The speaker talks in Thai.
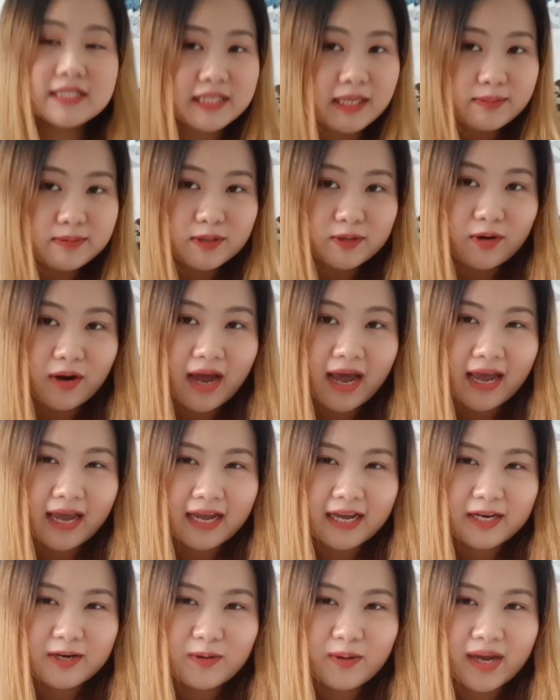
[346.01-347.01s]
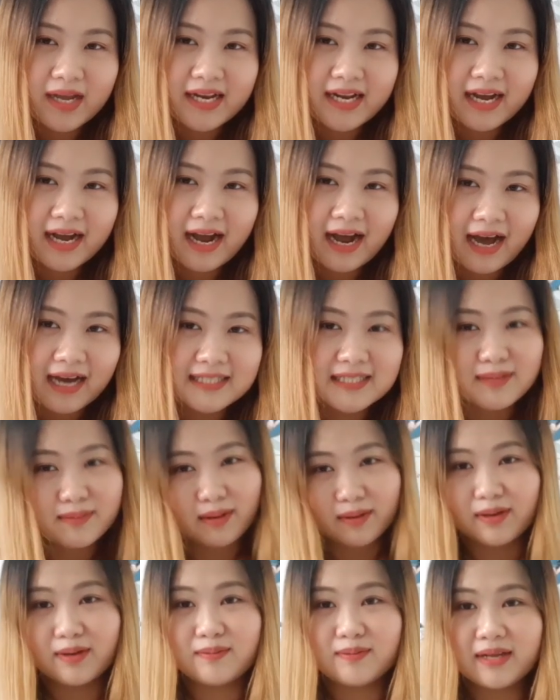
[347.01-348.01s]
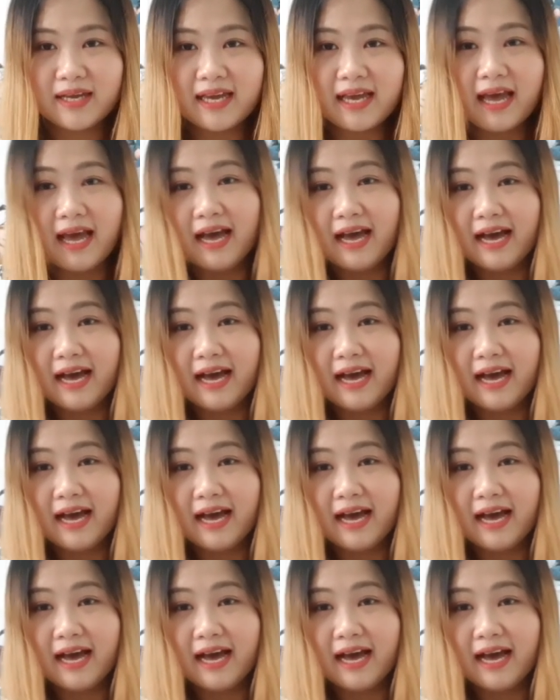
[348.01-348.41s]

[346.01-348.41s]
subscribe ให้ด้วยนะคะสำหรับคลิปนี้